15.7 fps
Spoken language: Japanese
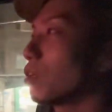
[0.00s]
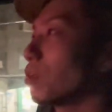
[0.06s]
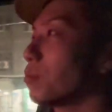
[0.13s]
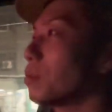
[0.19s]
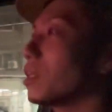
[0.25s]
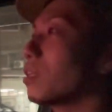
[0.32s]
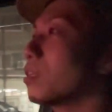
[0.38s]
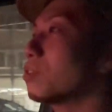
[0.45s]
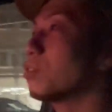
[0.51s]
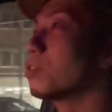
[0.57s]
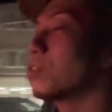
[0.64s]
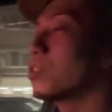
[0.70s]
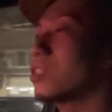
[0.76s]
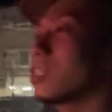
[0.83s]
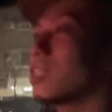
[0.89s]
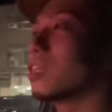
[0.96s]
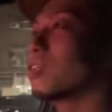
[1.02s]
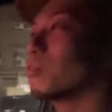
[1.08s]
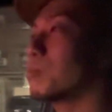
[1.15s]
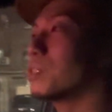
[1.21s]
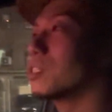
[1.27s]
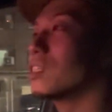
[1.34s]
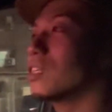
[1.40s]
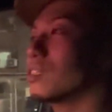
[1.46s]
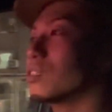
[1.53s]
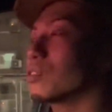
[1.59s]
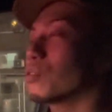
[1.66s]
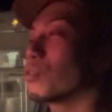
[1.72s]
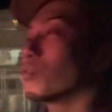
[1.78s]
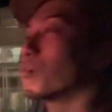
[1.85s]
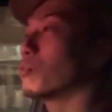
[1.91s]
B2C のビジネス
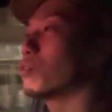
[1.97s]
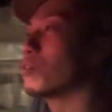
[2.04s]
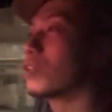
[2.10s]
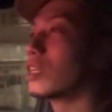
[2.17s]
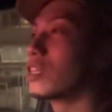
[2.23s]
そのもので